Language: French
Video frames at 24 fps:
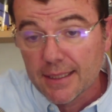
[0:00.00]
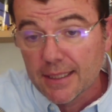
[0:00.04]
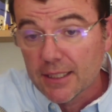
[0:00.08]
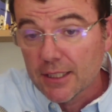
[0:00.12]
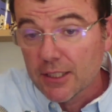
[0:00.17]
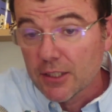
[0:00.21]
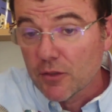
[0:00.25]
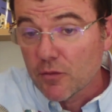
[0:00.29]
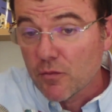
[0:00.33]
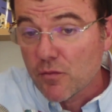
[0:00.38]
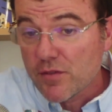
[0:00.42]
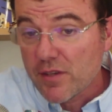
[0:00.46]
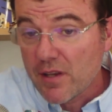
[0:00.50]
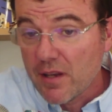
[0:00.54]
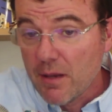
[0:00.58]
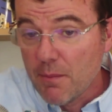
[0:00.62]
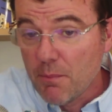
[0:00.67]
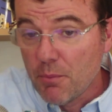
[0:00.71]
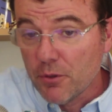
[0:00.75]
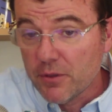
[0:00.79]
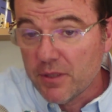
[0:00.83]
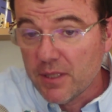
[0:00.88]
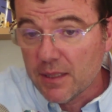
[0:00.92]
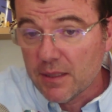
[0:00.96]
vous avez
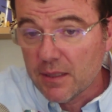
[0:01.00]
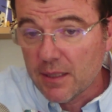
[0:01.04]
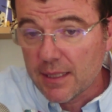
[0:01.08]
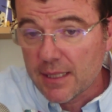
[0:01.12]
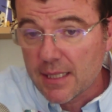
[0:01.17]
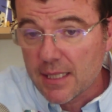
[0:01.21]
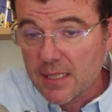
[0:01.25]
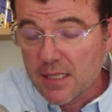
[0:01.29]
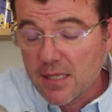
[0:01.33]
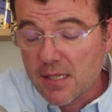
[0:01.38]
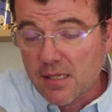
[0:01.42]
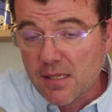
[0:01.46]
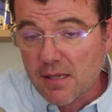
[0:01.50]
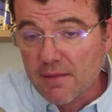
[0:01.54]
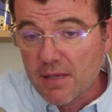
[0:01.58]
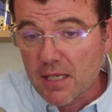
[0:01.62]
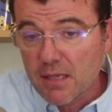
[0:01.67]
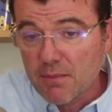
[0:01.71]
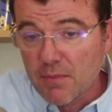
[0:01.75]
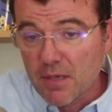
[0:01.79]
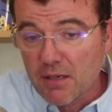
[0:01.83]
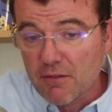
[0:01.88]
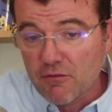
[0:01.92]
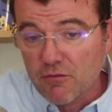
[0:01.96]
peut-être un indice avec
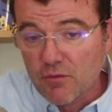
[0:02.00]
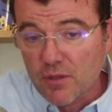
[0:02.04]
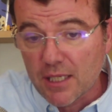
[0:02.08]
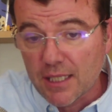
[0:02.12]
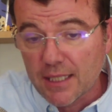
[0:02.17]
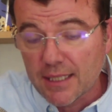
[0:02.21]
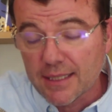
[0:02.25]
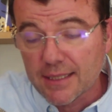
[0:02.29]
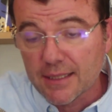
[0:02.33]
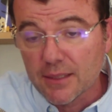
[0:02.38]
ma voix.